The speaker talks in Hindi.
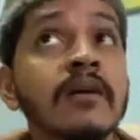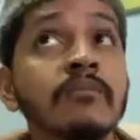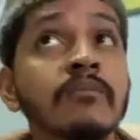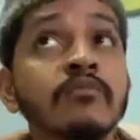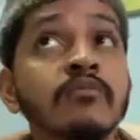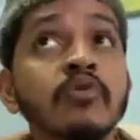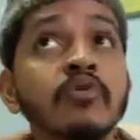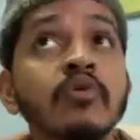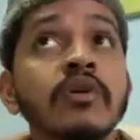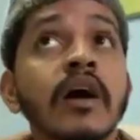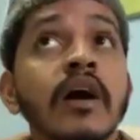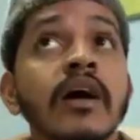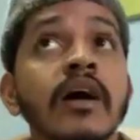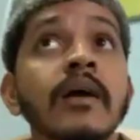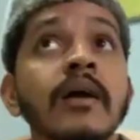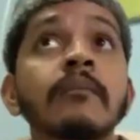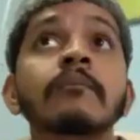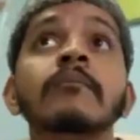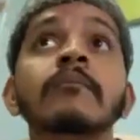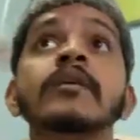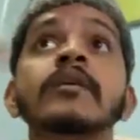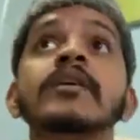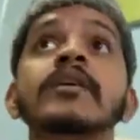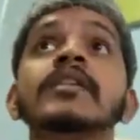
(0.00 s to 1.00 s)
दूसरा
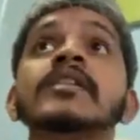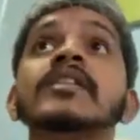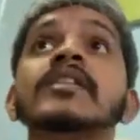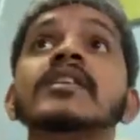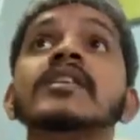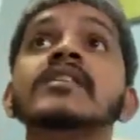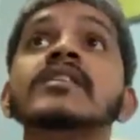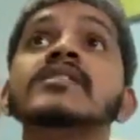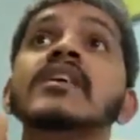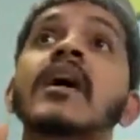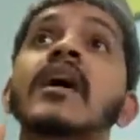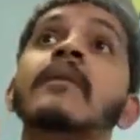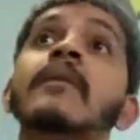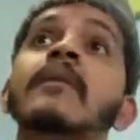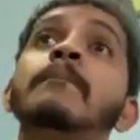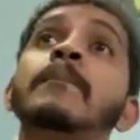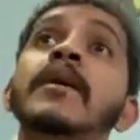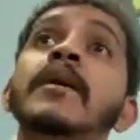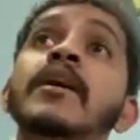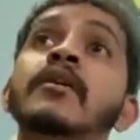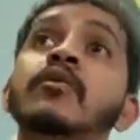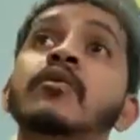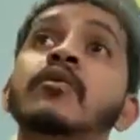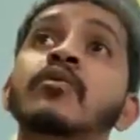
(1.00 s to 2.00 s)
जिसम को
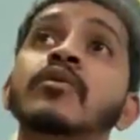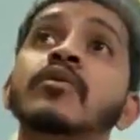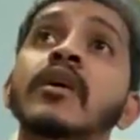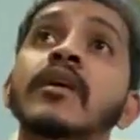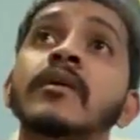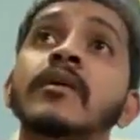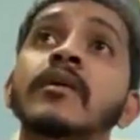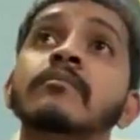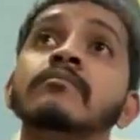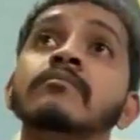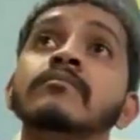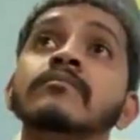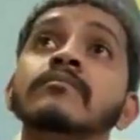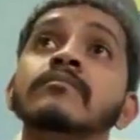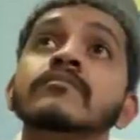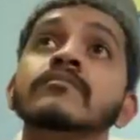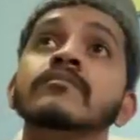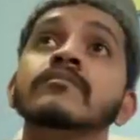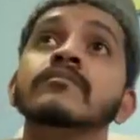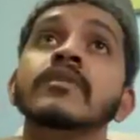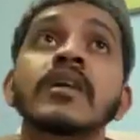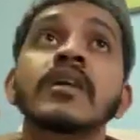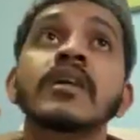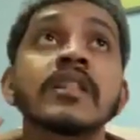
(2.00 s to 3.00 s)
गर्म तीसरा
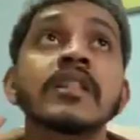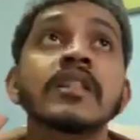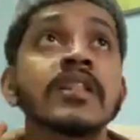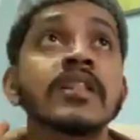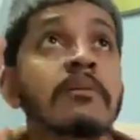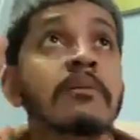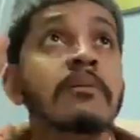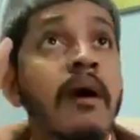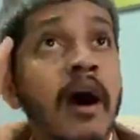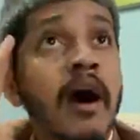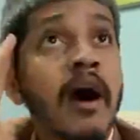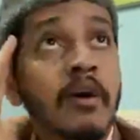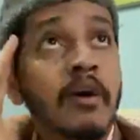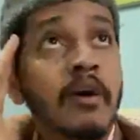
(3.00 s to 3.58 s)
पेट को नरम